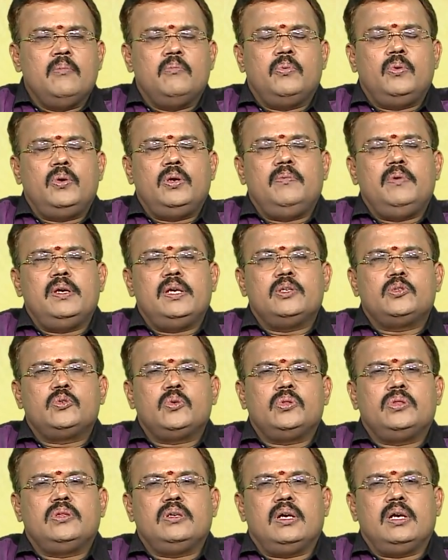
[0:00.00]
பூர்வீக
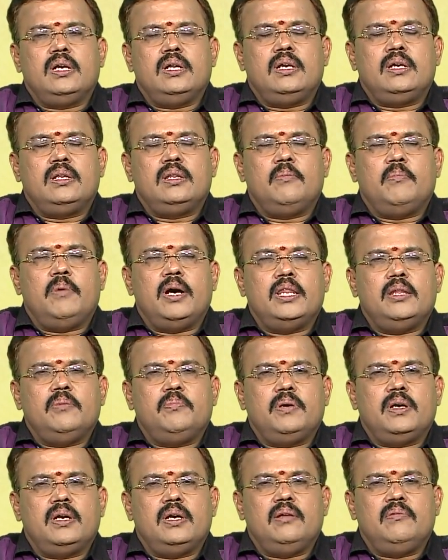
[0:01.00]
சொத்துக்கள் இருந்த
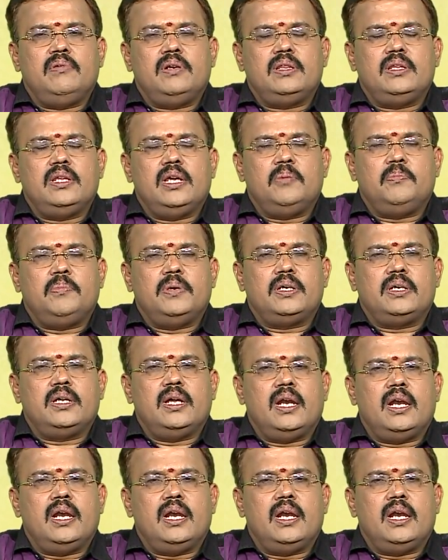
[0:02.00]
பாதிப்புகள் நிவர்த்தி ஏற்பட்டு